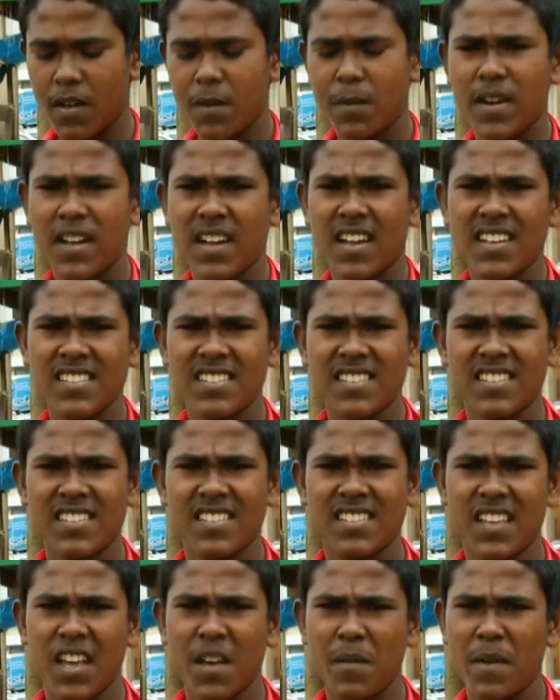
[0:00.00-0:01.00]
हम नकाशी
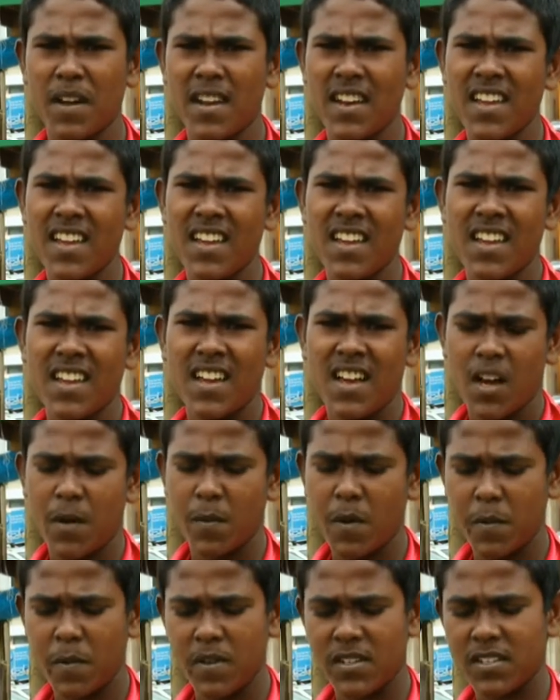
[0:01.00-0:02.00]
से सहमान है
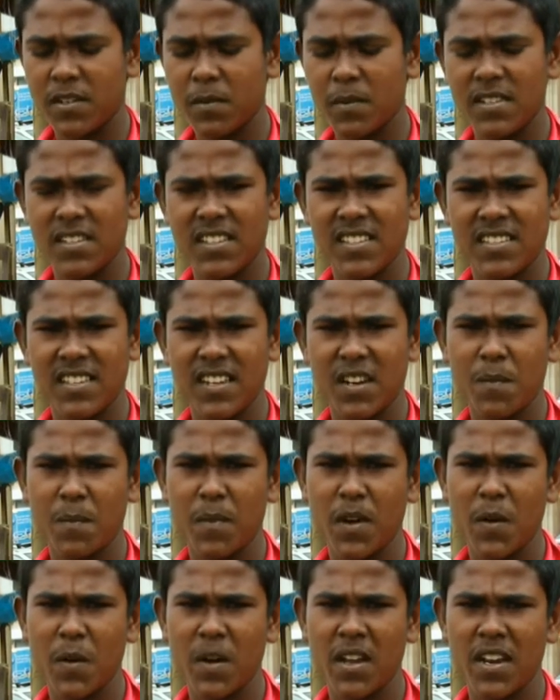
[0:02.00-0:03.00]
हमारा फेस्टिवल जैसे
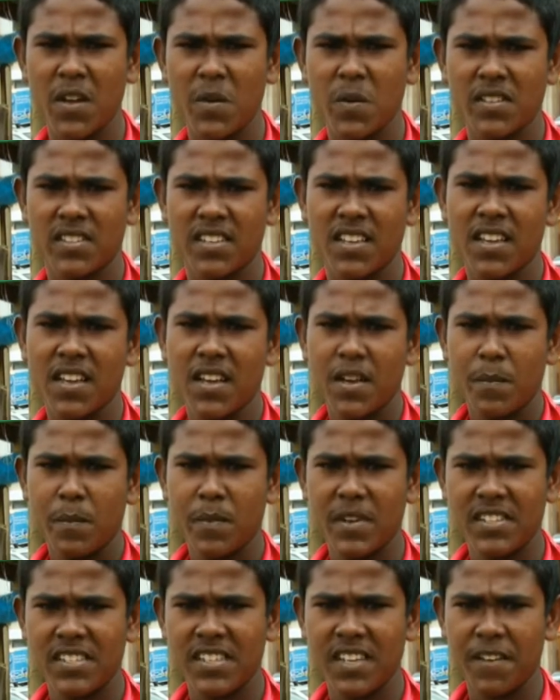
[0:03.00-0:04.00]
नंबर वन है वैसे
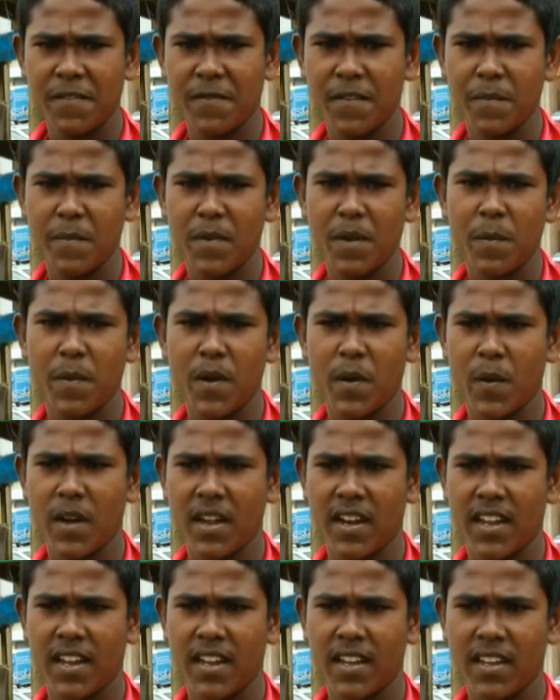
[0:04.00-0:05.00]
मिर्ची एफ एम नंबर वन है